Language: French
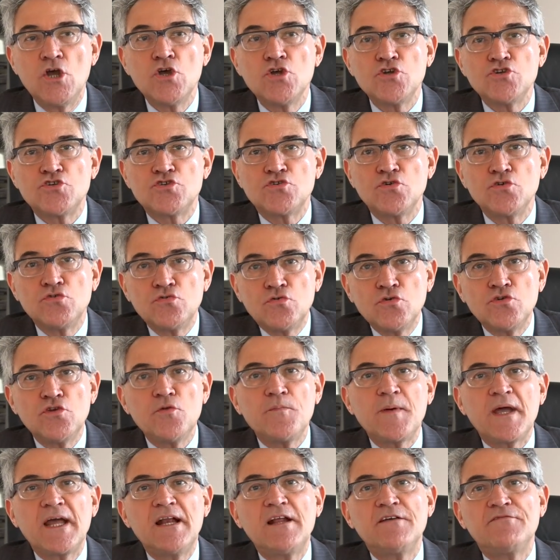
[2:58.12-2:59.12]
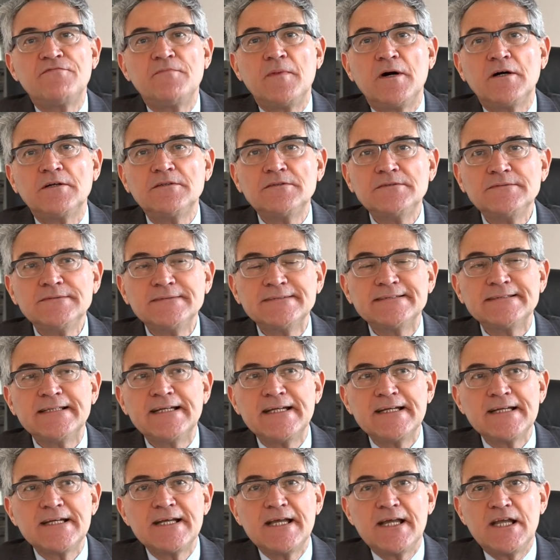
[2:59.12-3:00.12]
Ce taux de prélèvement
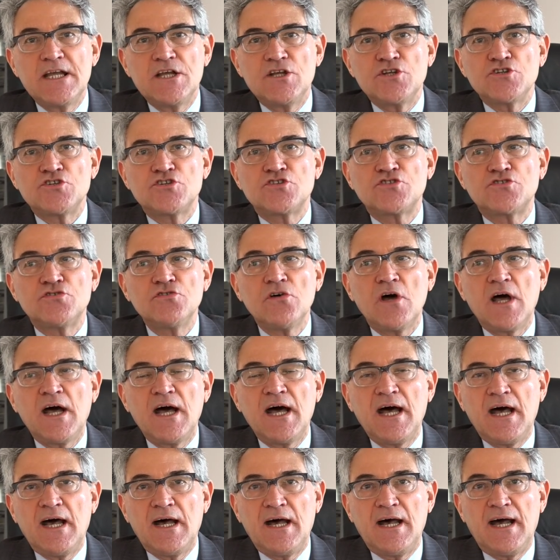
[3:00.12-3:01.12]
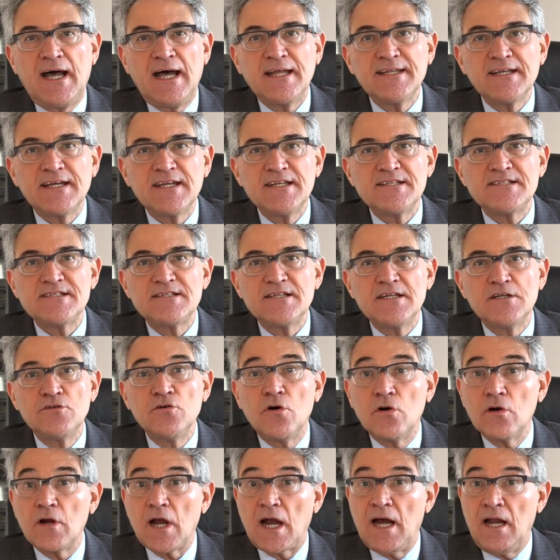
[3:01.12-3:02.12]
sera adressé
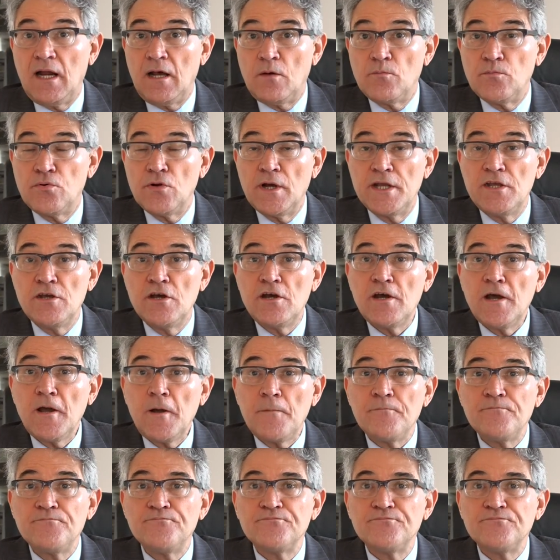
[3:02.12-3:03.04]
donc à l'employeur